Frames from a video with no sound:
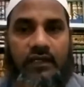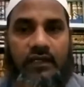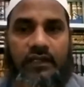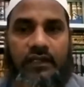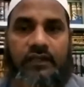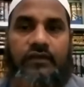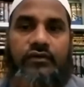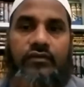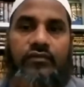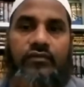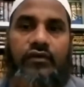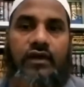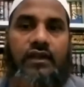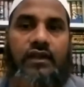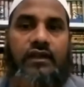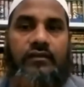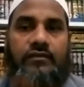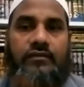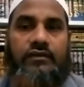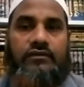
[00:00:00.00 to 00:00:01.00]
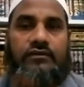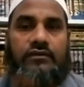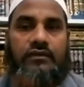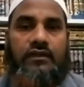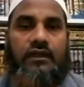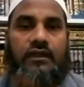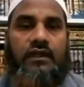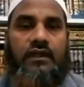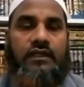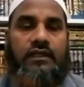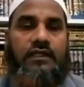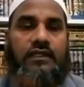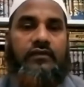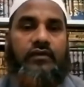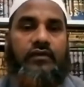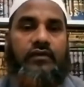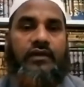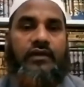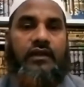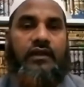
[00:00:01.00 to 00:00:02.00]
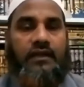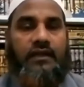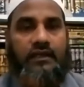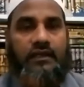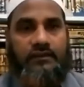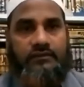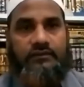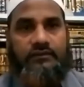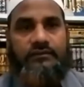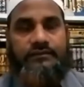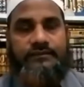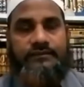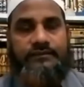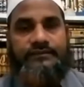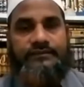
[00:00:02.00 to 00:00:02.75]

అలైకుం వరహమతుల్లాహి వబర్కాతు